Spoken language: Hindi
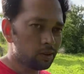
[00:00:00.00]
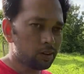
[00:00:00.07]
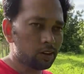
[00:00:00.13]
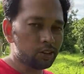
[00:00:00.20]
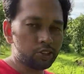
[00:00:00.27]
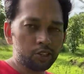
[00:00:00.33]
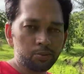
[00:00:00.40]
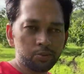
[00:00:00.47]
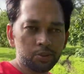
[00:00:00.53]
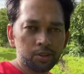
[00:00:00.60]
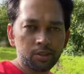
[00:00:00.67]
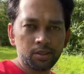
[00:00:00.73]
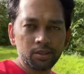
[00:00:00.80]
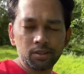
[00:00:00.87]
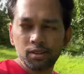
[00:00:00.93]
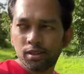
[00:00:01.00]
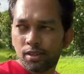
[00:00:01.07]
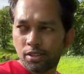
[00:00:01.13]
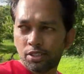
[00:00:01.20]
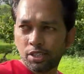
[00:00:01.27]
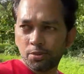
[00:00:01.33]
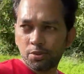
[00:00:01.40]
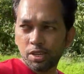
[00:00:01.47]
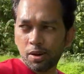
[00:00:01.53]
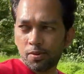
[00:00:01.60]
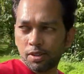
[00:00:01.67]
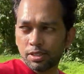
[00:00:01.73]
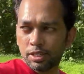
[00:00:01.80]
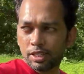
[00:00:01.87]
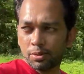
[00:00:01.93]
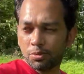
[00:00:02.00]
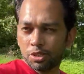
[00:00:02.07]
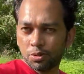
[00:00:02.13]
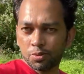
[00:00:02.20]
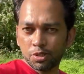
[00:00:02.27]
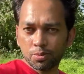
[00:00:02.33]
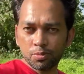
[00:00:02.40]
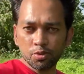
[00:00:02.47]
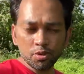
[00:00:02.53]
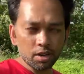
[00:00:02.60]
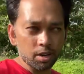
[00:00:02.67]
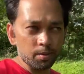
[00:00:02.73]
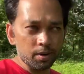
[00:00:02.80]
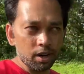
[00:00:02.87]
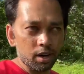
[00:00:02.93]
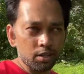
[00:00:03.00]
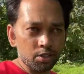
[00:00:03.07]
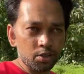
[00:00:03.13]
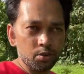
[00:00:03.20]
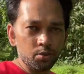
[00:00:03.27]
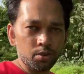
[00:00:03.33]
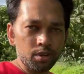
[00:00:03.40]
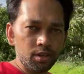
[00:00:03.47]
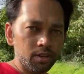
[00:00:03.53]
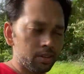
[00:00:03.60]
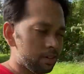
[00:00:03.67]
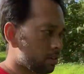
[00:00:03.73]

अजीब सी अजीब सी आवाज़ आती है बीच बीच में और घबराहट सी होती है